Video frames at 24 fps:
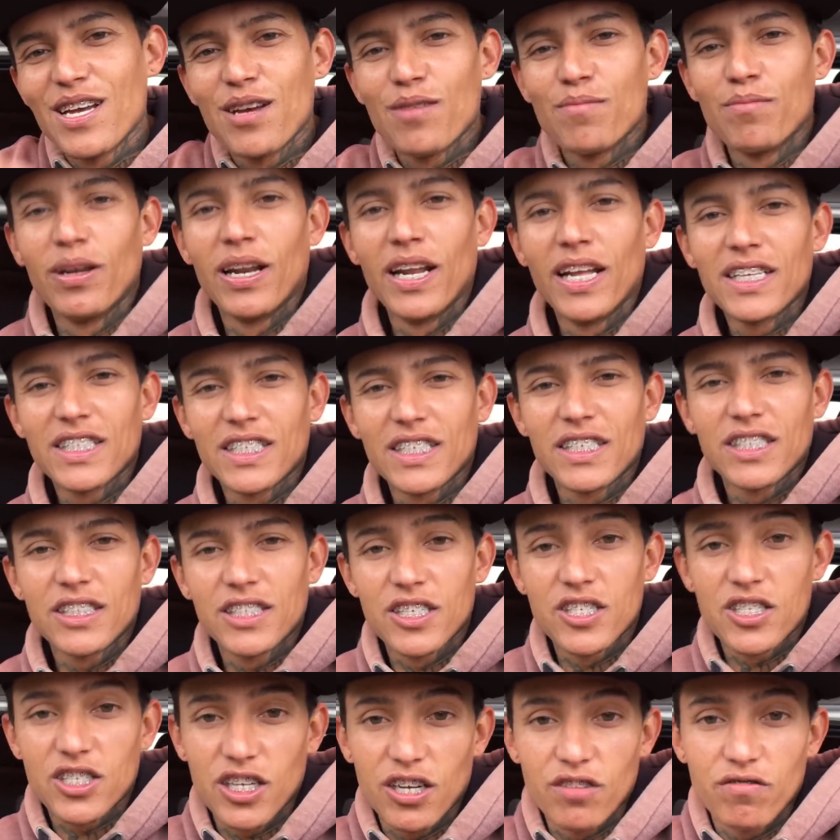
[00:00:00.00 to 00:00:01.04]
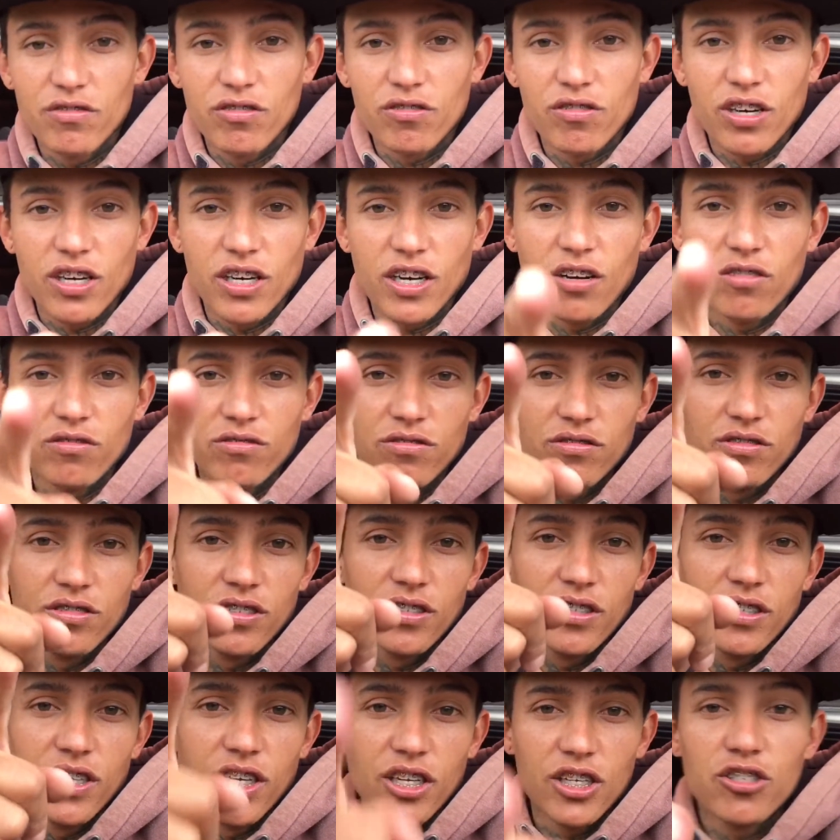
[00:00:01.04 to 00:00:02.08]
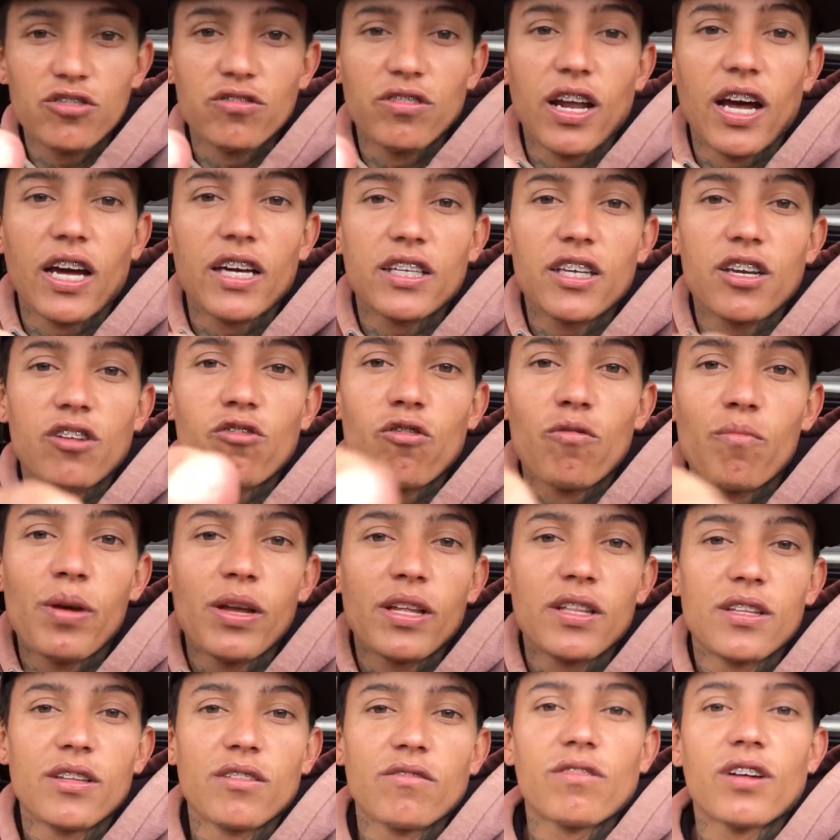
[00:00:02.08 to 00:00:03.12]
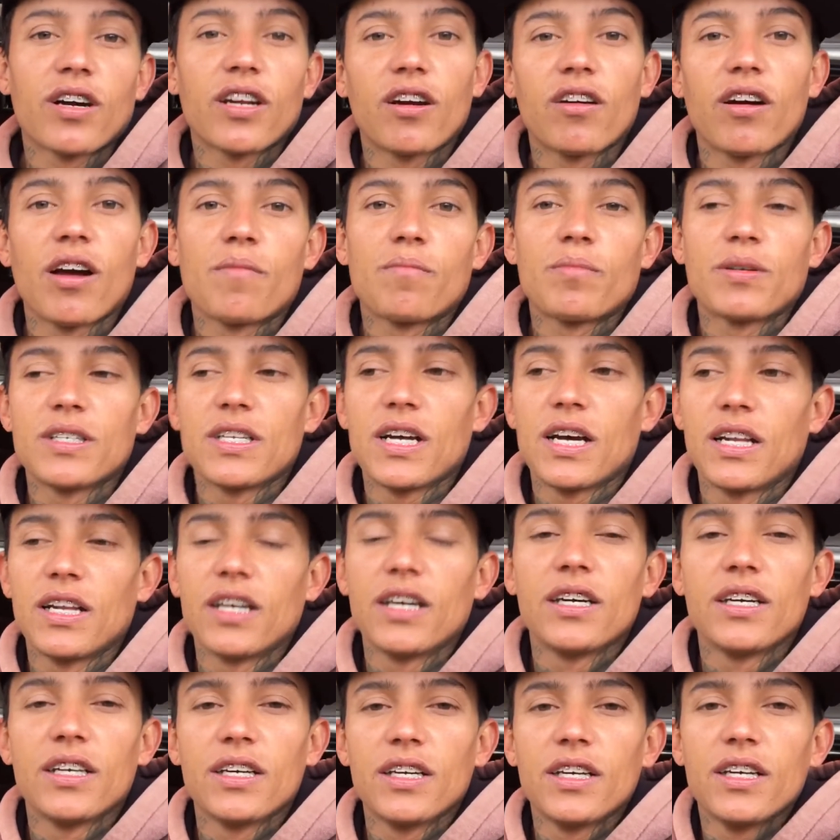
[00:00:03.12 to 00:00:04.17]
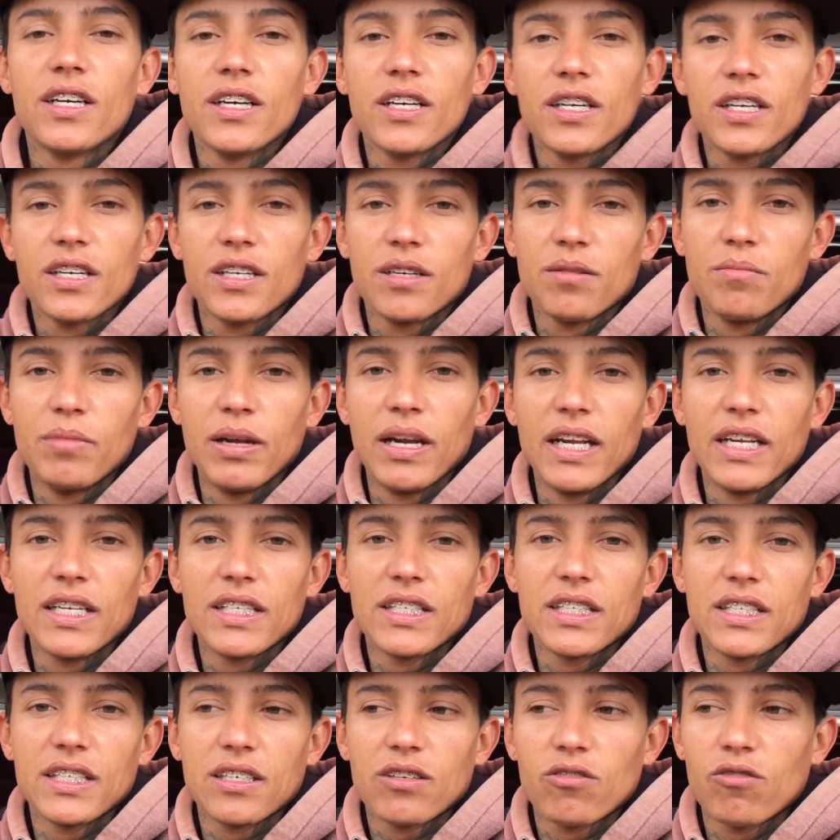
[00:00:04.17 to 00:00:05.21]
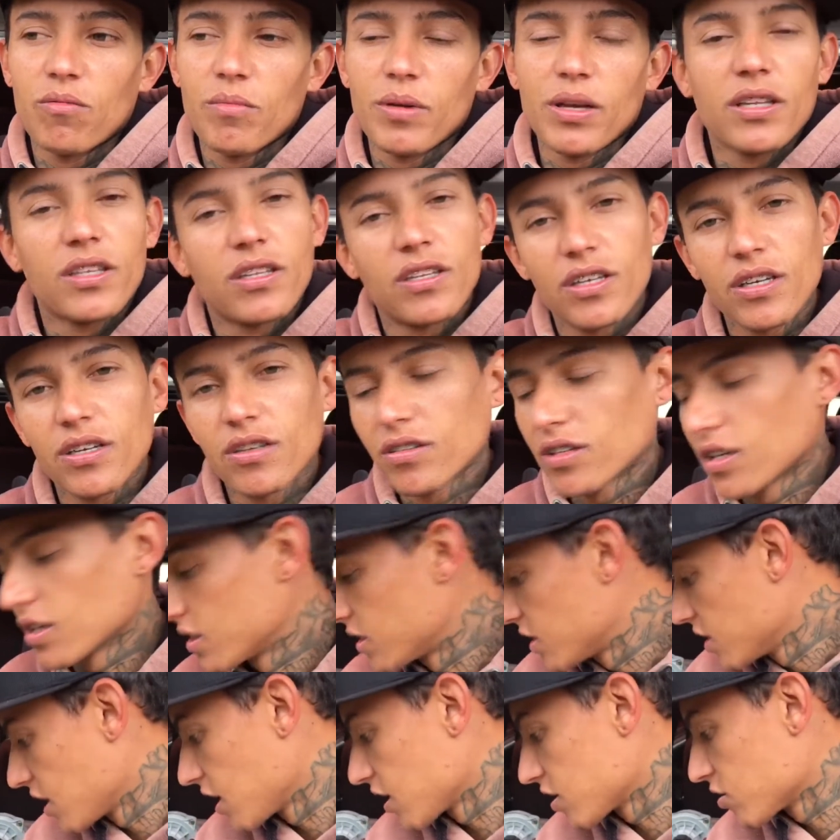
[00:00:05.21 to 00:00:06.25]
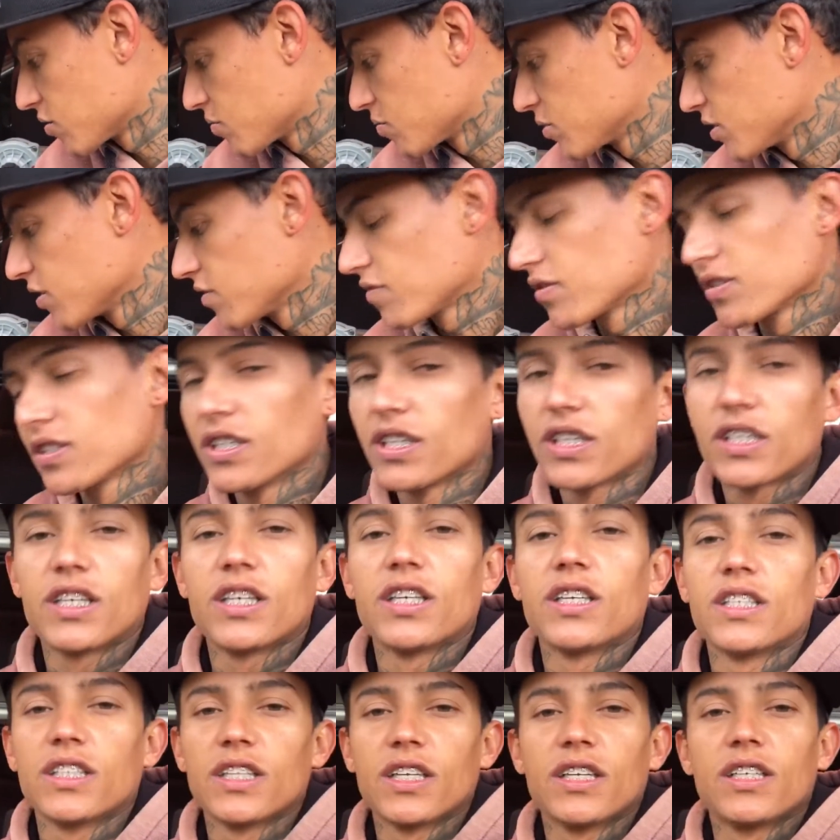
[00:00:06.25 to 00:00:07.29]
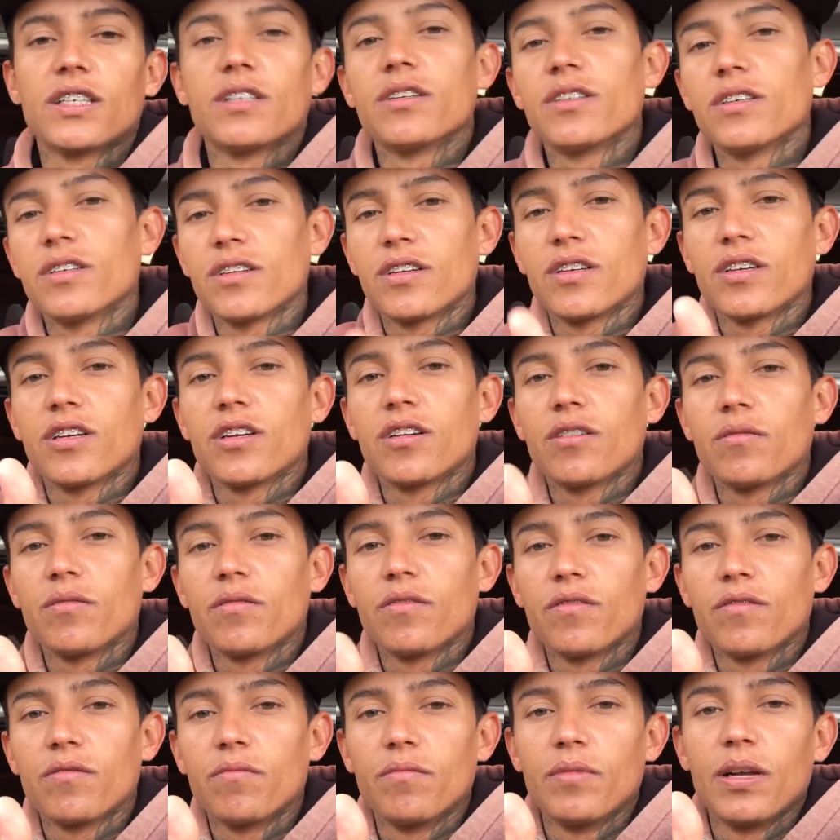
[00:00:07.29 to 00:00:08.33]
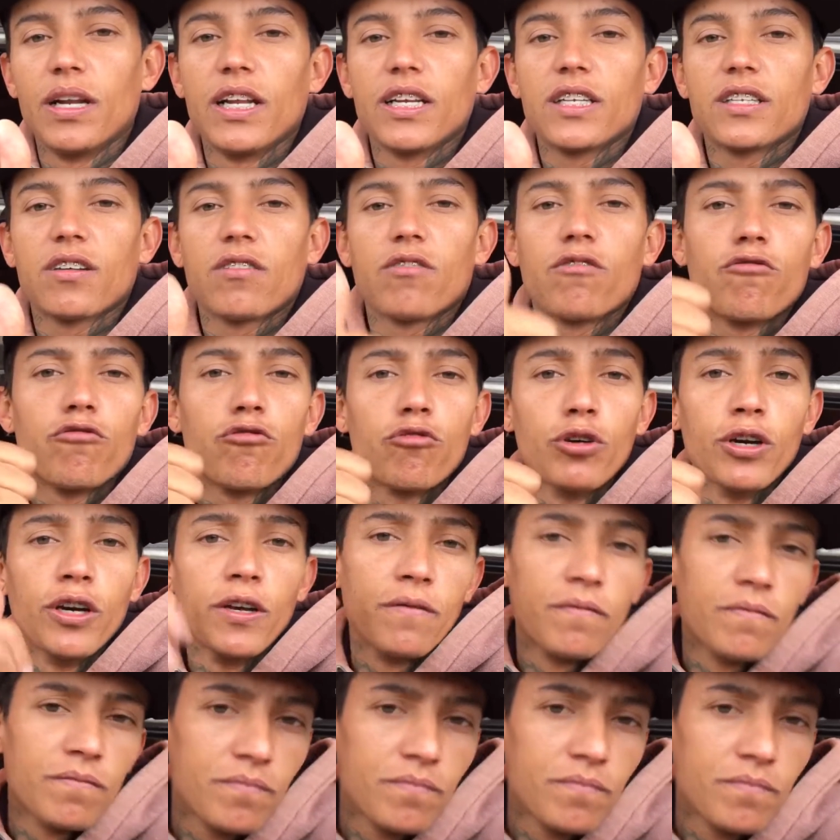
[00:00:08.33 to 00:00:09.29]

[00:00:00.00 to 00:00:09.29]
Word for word: Beleza? Se inscreva no canal, deixa o like e comente no canal, rapaziada. Beleza? Comente o que vocês acham que eu podia fazer aqui ainda. Beleza? Fui!